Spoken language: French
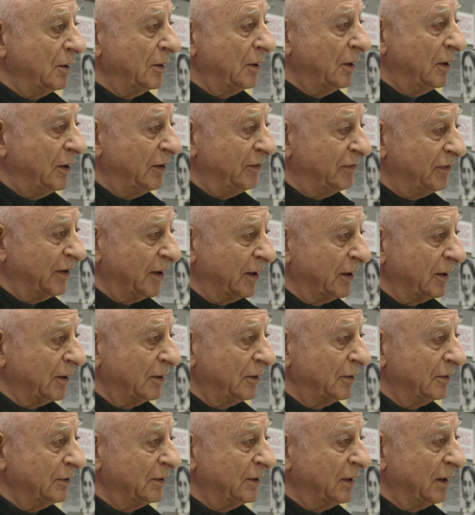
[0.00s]
L'hiver,
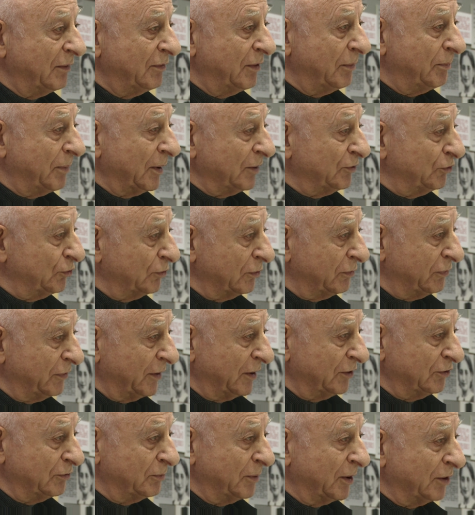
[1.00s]
il n'y avait pas de
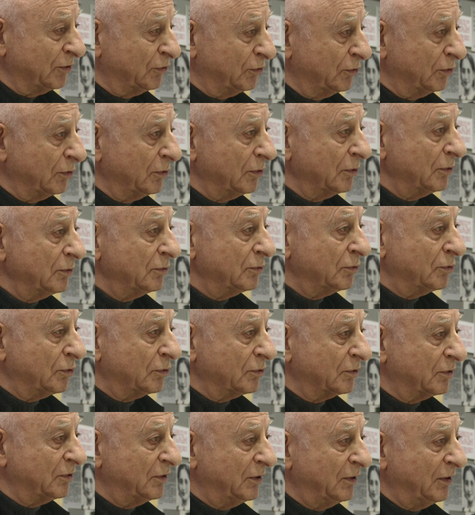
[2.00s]
chauffage, bien sûr,
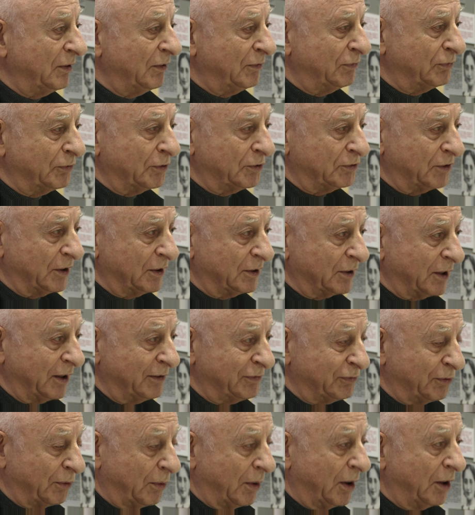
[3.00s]
donc il faisait très
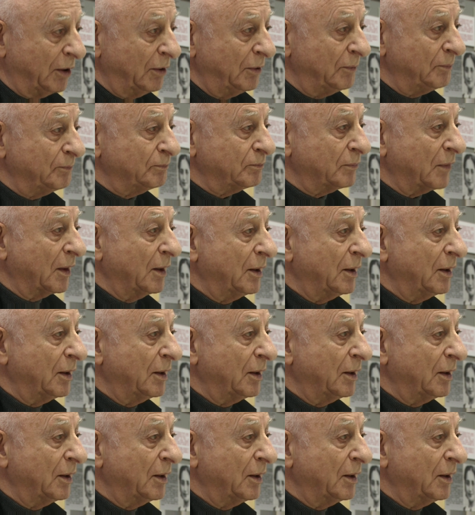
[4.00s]
froid.